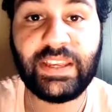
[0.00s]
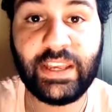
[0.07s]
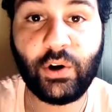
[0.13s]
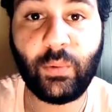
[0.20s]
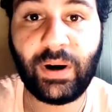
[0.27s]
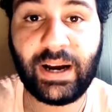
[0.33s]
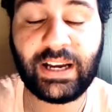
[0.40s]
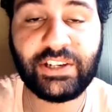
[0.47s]

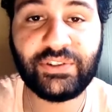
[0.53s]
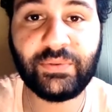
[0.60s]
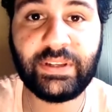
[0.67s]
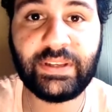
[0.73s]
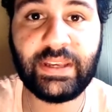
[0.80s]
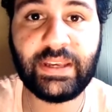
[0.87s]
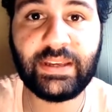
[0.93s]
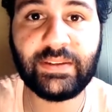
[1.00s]
Eu acho
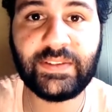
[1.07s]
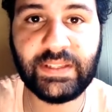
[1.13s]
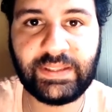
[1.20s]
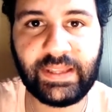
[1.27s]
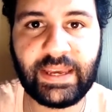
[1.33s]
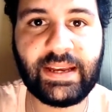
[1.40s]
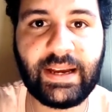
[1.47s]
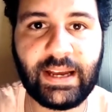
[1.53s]
que se
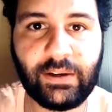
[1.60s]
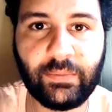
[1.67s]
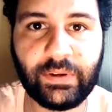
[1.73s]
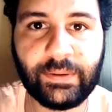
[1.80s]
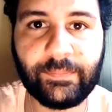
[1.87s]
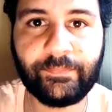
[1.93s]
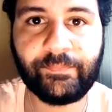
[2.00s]
tem água,